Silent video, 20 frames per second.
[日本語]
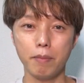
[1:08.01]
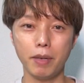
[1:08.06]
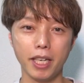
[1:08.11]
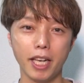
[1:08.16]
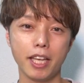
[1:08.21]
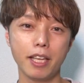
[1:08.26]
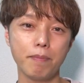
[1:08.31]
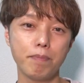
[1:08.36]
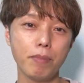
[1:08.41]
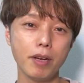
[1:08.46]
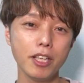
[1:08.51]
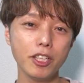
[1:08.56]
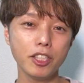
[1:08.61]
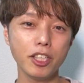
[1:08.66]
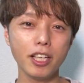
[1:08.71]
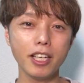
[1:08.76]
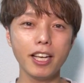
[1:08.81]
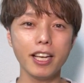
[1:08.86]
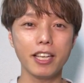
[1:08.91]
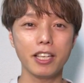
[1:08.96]
まあね、一般
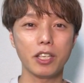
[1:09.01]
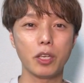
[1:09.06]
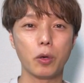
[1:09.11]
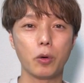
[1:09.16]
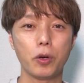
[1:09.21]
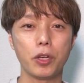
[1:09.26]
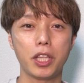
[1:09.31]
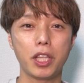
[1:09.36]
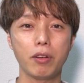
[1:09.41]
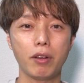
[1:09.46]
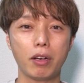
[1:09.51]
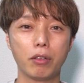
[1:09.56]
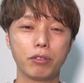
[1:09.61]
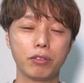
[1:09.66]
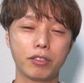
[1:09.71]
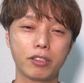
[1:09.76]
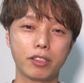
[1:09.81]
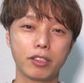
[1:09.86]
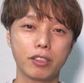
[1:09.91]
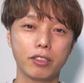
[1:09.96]
社会においては
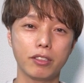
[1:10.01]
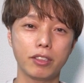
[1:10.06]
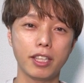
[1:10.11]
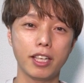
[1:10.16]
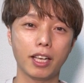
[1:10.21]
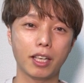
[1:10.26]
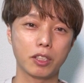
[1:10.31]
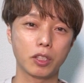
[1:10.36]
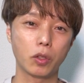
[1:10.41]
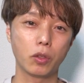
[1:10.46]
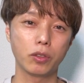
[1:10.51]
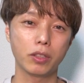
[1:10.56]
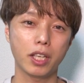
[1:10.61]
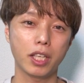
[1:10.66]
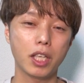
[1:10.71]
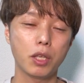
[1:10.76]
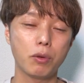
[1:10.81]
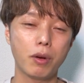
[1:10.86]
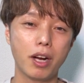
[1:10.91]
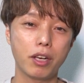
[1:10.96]
普通ってなんかそんな
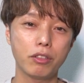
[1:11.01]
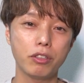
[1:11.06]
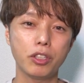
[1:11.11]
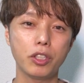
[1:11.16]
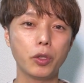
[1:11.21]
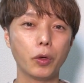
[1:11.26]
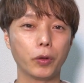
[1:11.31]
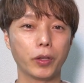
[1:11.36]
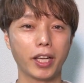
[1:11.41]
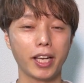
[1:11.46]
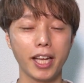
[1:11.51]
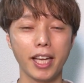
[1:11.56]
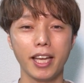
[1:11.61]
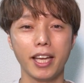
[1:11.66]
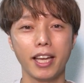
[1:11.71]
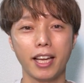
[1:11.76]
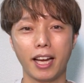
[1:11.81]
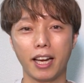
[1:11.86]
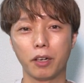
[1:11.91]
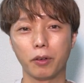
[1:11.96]
に悪いようなね、
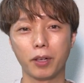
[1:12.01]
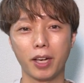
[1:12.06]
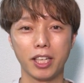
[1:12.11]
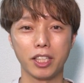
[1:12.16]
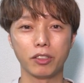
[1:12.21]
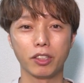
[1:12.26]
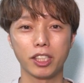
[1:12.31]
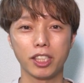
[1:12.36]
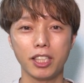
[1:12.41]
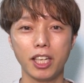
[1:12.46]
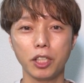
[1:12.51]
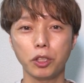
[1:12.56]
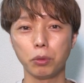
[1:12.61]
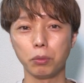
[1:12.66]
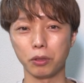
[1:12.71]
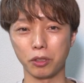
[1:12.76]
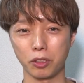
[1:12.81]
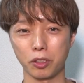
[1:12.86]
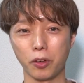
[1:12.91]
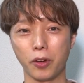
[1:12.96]
あの感じはしないと
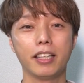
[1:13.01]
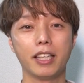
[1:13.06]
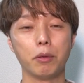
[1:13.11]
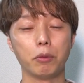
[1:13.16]
思うんですよ。